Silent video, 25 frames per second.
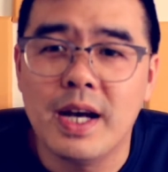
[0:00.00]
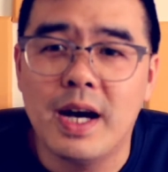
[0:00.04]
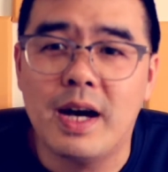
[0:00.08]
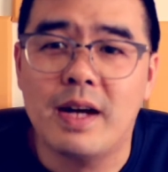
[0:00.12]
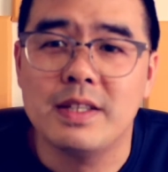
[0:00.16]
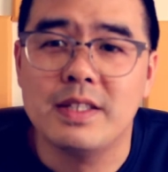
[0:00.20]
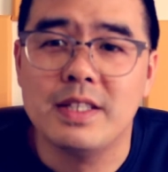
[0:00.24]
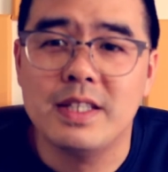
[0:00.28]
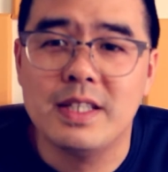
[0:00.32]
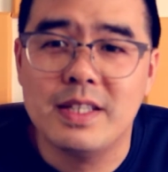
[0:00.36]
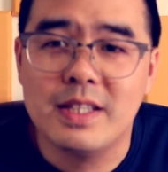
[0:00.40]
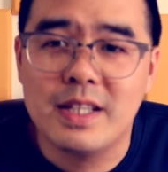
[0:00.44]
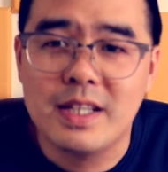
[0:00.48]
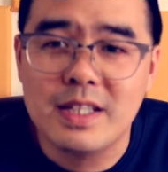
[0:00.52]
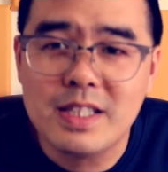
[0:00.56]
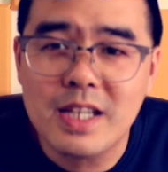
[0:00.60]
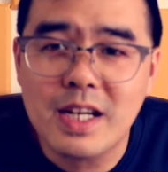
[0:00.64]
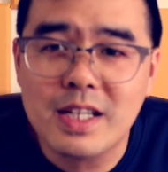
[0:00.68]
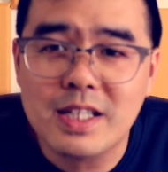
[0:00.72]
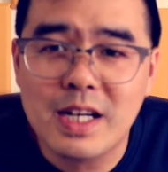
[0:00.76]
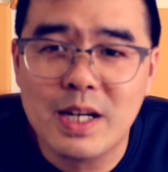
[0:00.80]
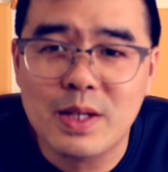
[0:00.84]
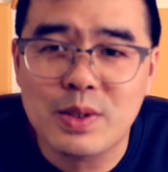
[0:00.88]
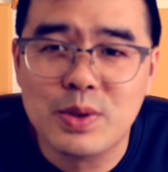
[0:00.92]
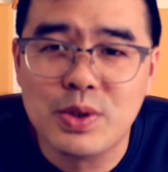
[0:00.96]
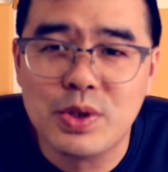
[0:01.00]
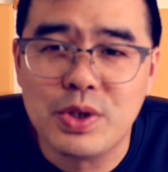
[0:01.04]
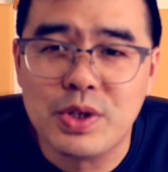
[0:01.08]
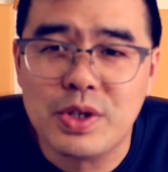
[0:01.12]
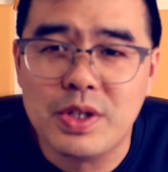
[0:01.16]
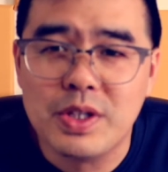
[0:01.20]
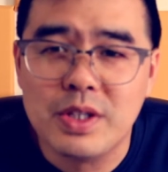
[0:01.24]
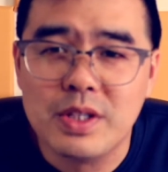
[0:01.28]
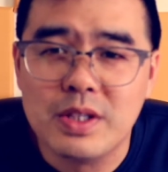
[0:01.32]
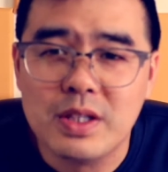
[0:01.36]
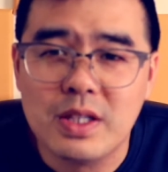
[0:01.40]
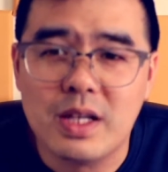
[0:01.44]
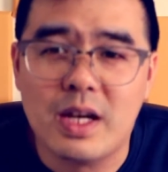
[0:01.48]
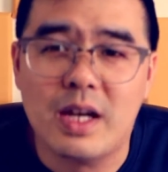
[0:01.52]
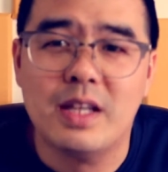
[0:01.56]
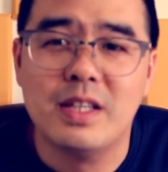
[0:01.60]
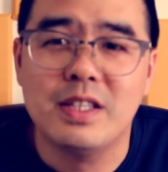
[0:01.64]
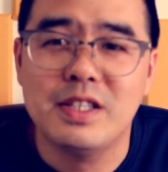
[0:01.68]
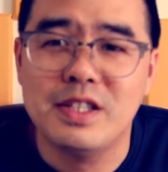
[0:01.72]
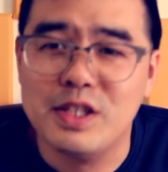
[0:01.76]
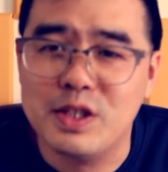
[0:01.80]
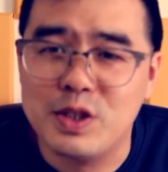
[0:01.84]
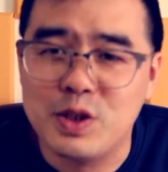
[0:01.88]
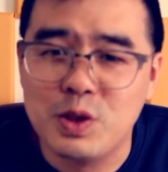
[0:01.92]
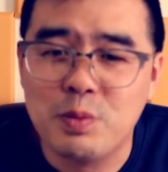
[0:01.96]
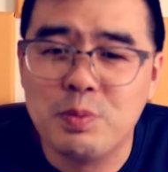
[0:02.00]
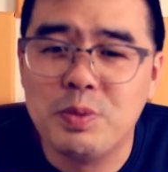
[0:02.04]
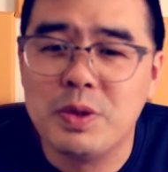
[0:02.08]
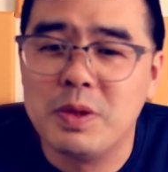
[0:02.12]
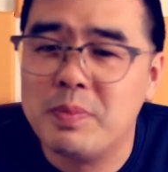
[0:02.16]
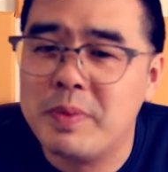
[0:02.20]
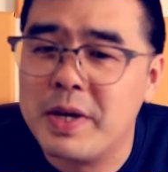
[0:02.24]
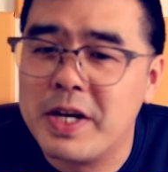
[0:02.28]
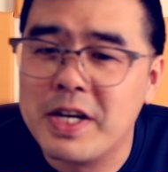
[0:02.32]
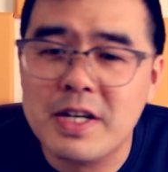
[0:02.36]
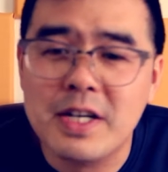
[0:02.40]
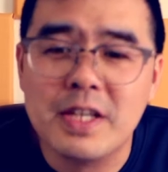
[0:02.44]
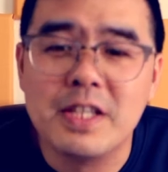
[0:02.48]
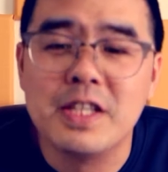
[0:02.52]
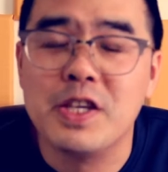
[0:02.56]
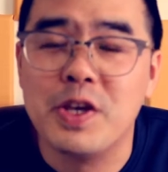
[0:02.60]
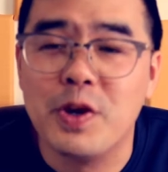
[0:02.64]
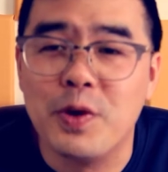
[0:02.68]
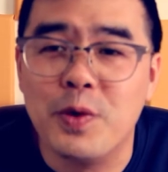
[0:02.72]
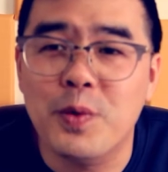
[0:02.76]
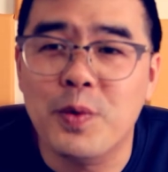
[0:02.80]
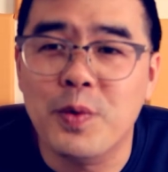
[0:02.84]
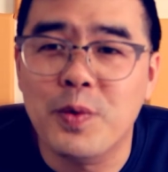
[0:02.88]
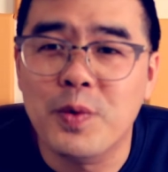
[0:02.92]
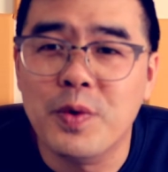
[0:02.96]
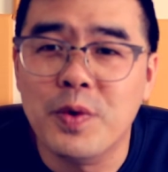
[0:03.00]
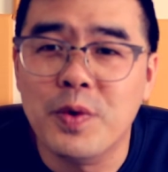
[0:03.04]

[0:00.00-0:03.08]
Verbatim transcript: 啊，你能唱上去，那你就比别人牛。